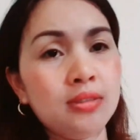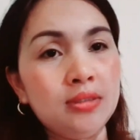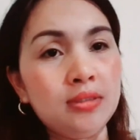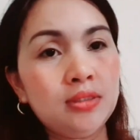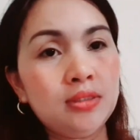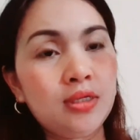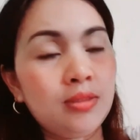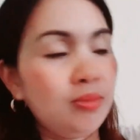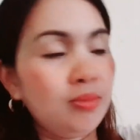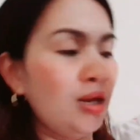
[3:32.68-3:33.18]

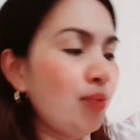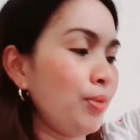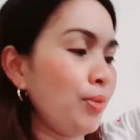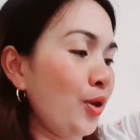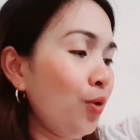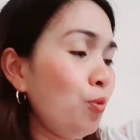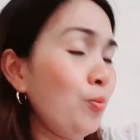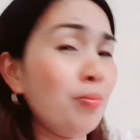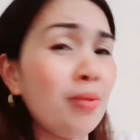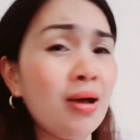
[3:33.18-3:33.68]
Kaya,
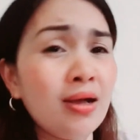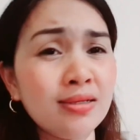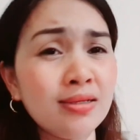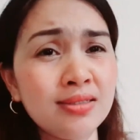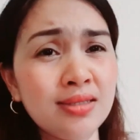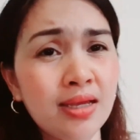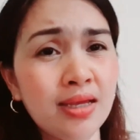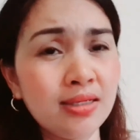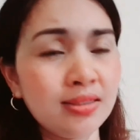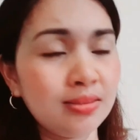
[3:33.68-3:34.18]
marami akong bag
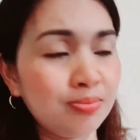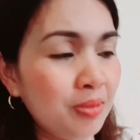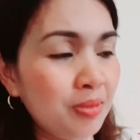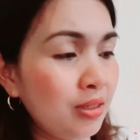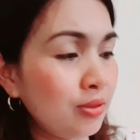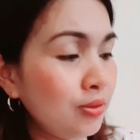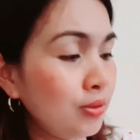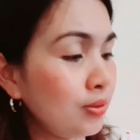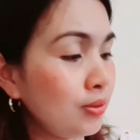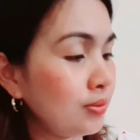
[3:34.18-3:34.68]
guys.
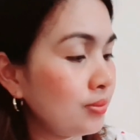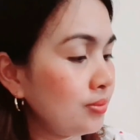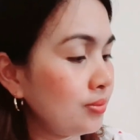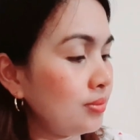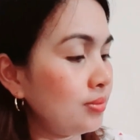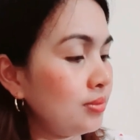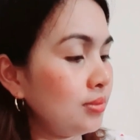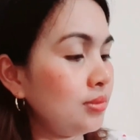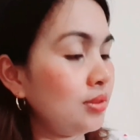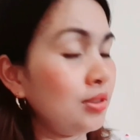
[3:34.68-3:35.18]
Pero,
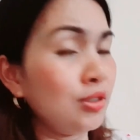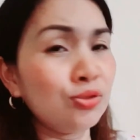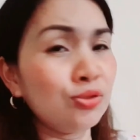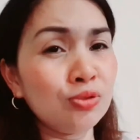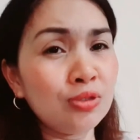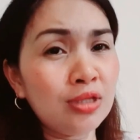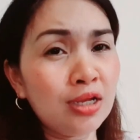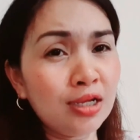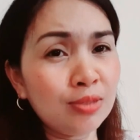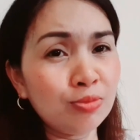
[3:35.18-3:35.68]
ito
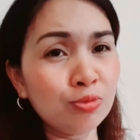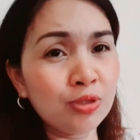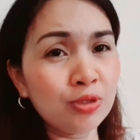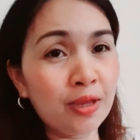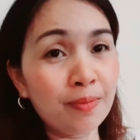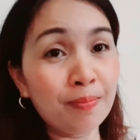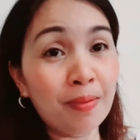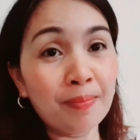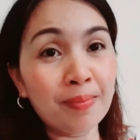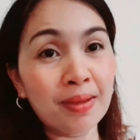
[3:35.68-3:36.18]
na lang
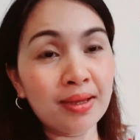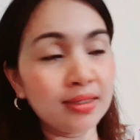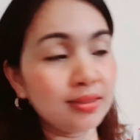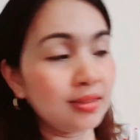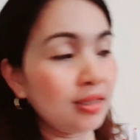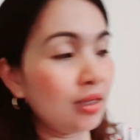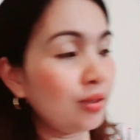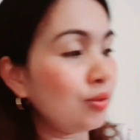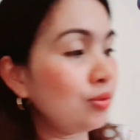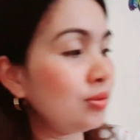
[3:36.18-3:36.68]
muna
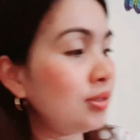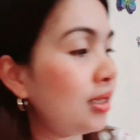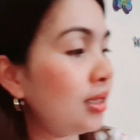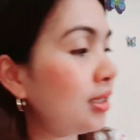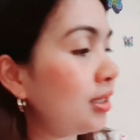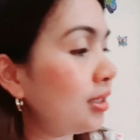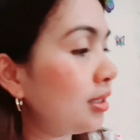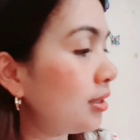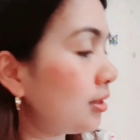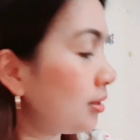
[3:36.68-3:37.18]
ipapakita ko
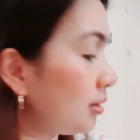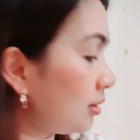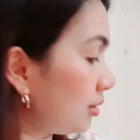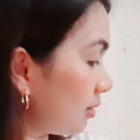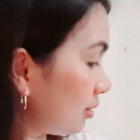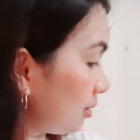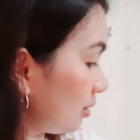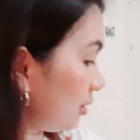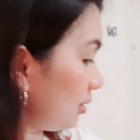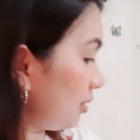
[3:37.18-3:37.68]
dahil
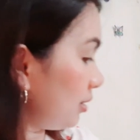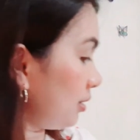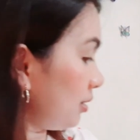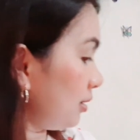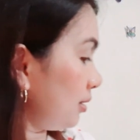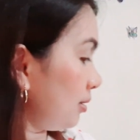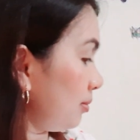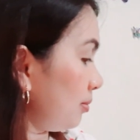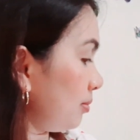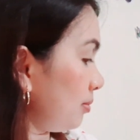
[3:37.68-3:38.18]

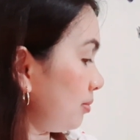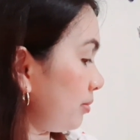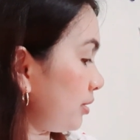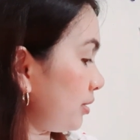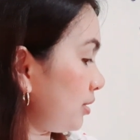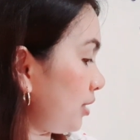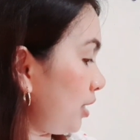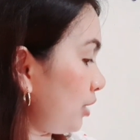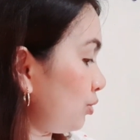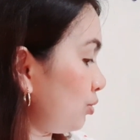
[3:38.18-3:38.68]

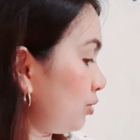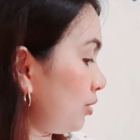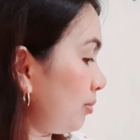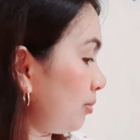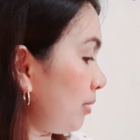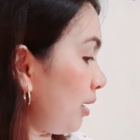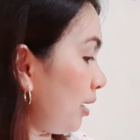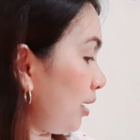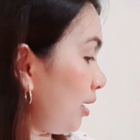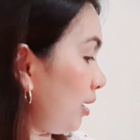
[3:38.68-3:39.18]
masyado ng
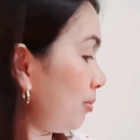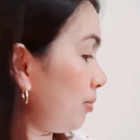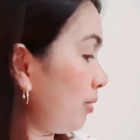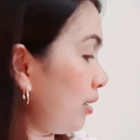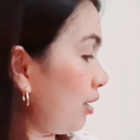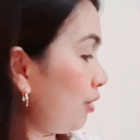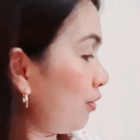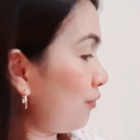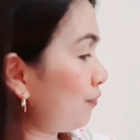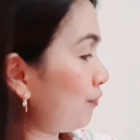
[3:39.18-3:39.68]

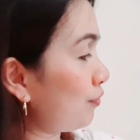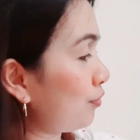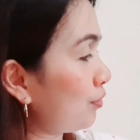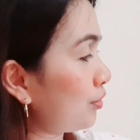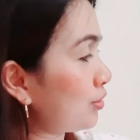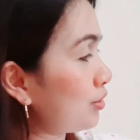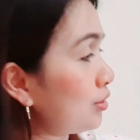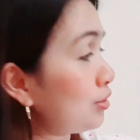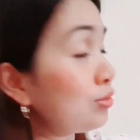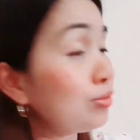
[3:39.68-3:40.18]
mahaba. Of
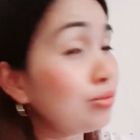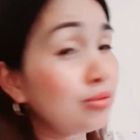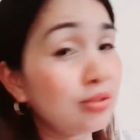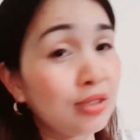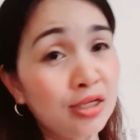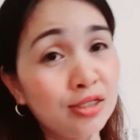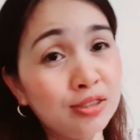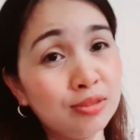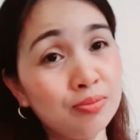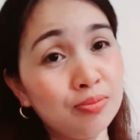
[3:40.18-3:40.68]
course, ito
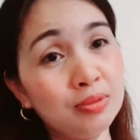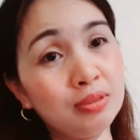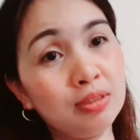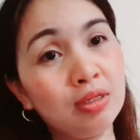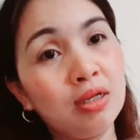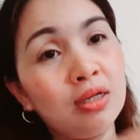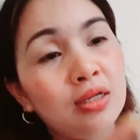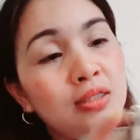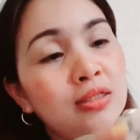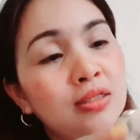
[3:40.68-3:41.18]
guys,
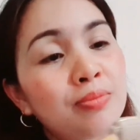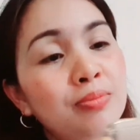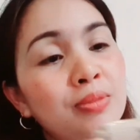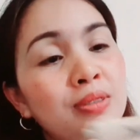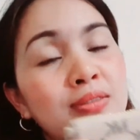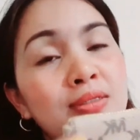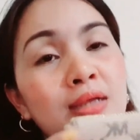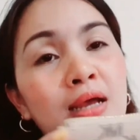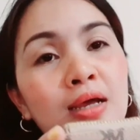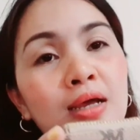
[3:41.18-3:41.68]
pinaka the
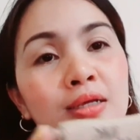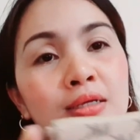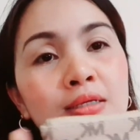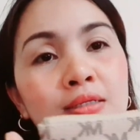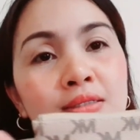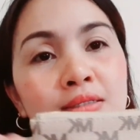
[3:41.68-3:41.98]
best sa akin.